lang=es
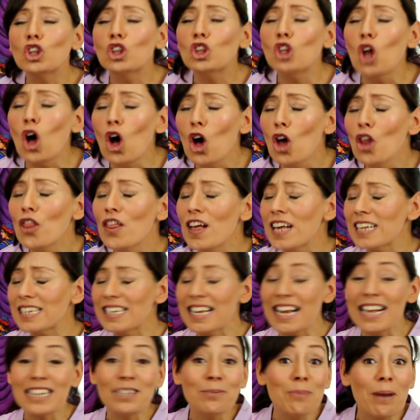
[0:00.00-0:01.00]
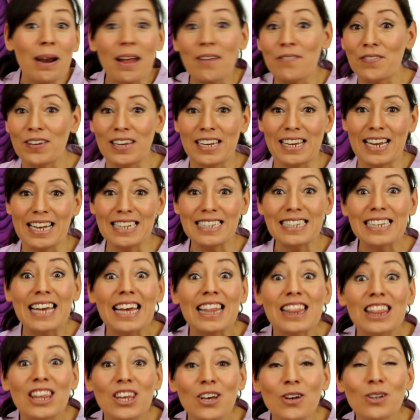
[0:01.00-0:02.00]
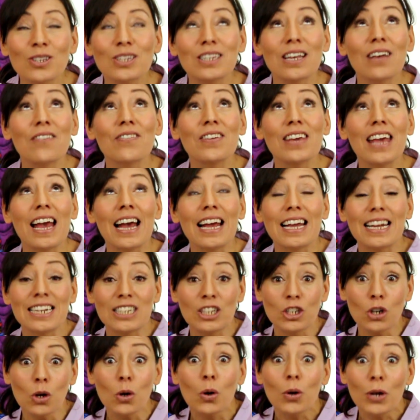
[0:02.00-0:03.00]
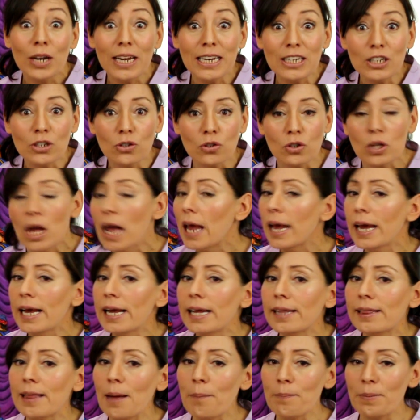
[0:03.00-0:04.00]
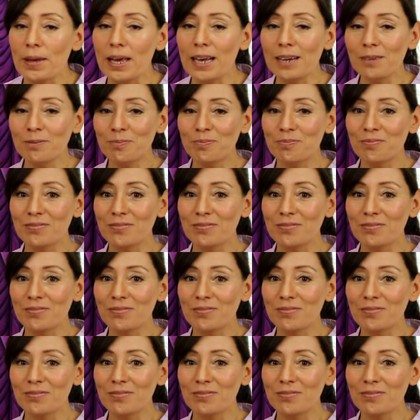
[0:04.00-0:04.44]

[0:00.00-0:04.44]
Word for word: todas las maravillas que Dios había hecho con ellos y también